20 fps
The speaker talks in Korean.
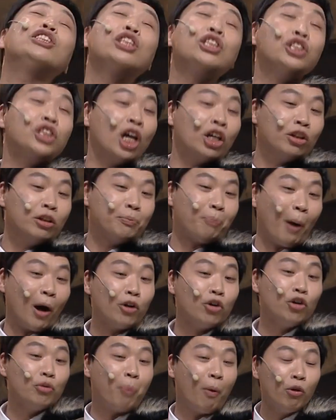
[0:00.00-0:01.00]
앉은 자는
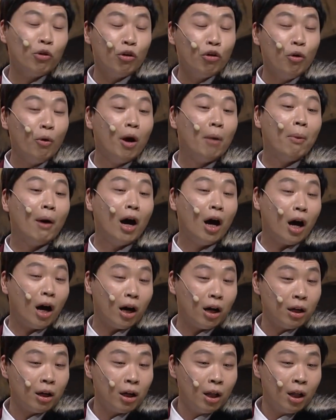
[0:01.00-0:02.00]
바로 번호를 왜 봐?
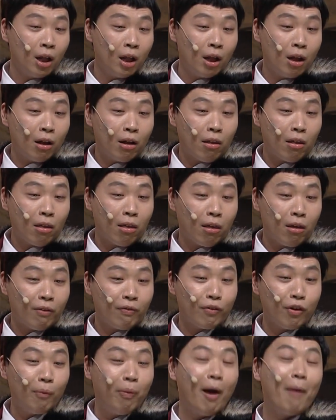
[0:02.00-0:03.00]
몇
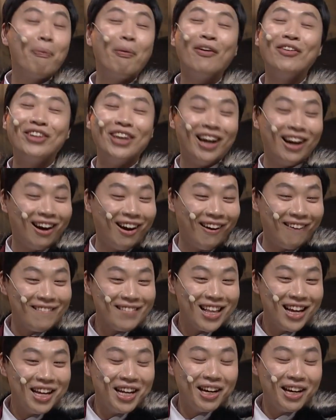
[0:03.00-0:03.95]
번인데? 너 몇 번이야? 그 몇 번?